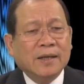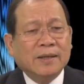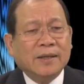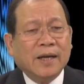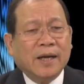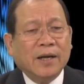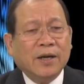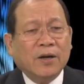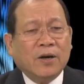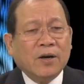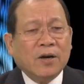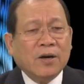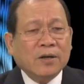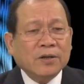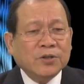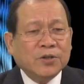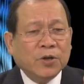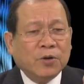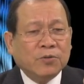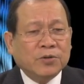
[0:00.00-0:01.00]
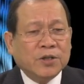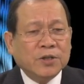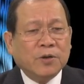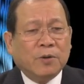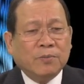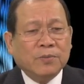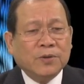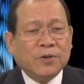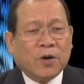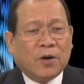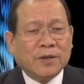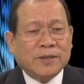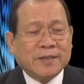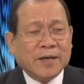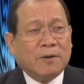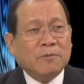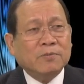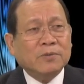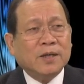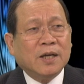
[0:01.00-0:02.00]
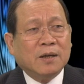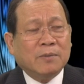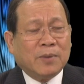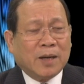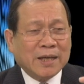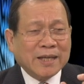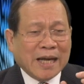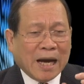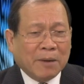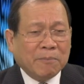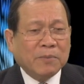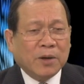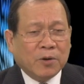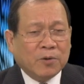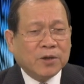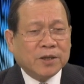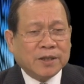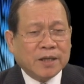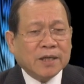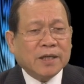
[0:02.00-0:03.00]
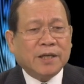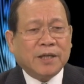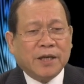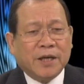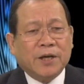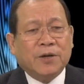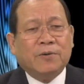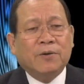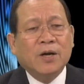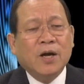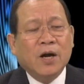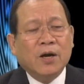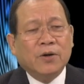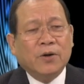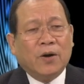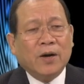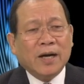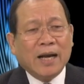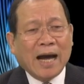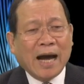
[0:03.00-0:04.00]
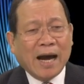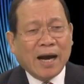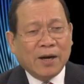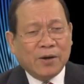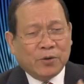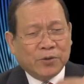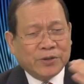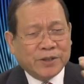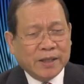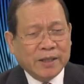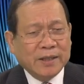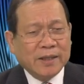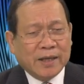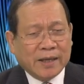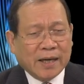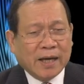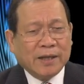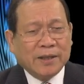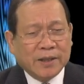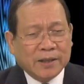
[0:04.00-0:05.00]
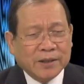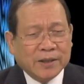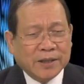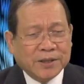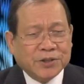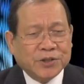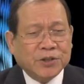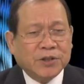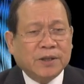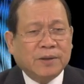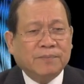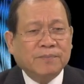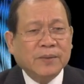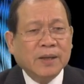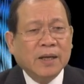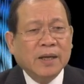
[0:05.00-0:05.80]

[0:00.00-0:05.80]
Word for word: thì nó dù sử dụng còn sống nhưng mà đã giảm hiệu lực rất là nhiều đó là hai loại chính hiện nay trên thị trường